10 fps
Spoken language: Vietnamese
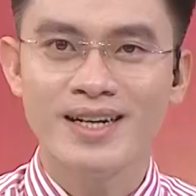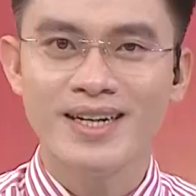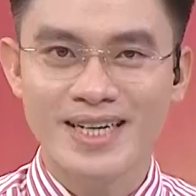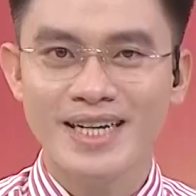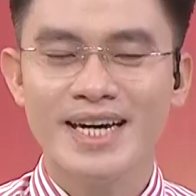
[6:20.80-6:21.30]

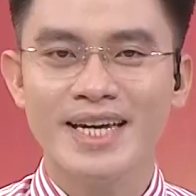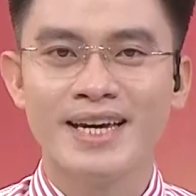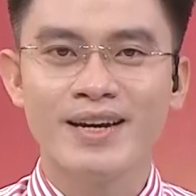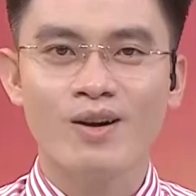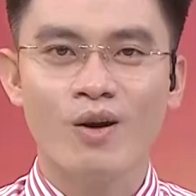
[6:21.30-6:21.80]
Đến nay,
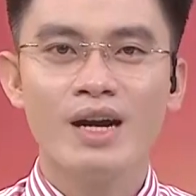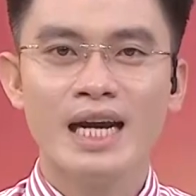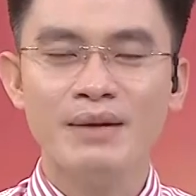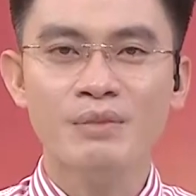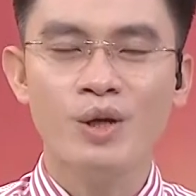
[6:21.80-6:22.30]
có
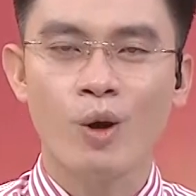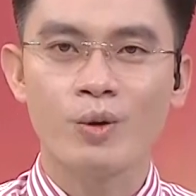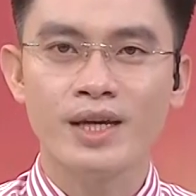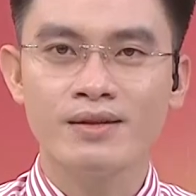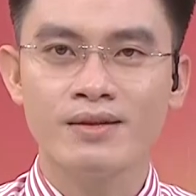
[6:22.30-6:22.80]
hai mươi
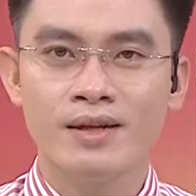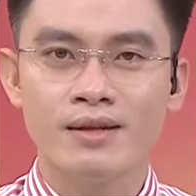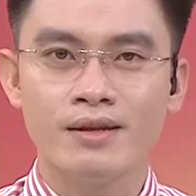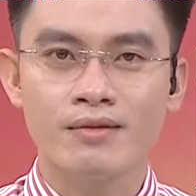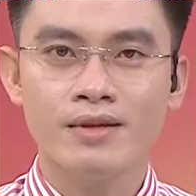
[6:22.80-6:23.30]
hộ dân
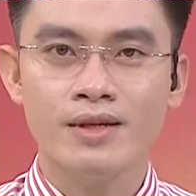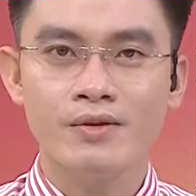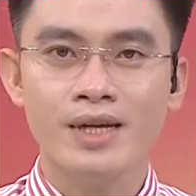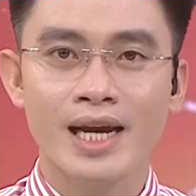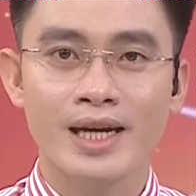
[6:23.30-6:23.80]
vẫn giữ
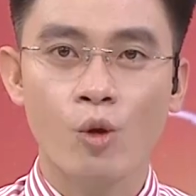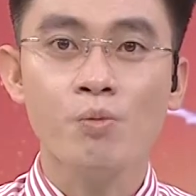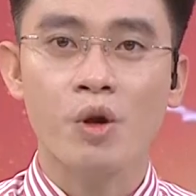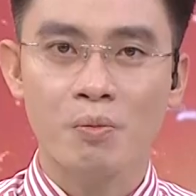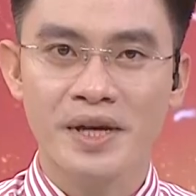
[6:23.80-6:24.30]
nghề nấu
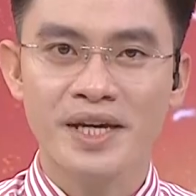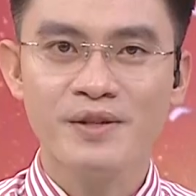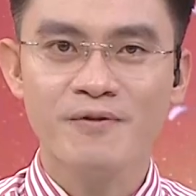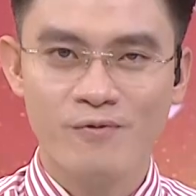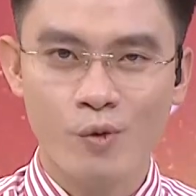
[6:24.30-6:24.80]
mực
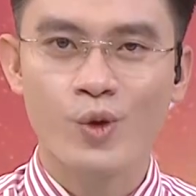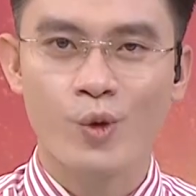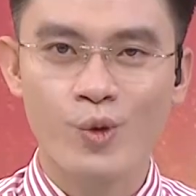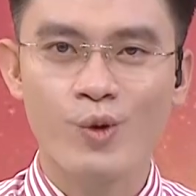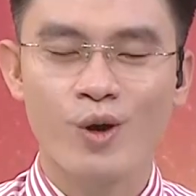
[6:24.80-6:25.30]
mía phục
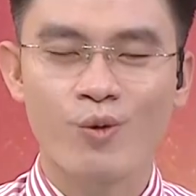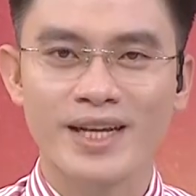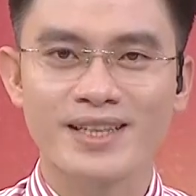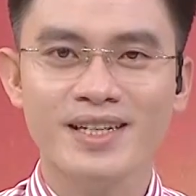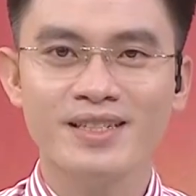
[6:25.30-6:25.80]
vụ nhu cầu ngày Tết.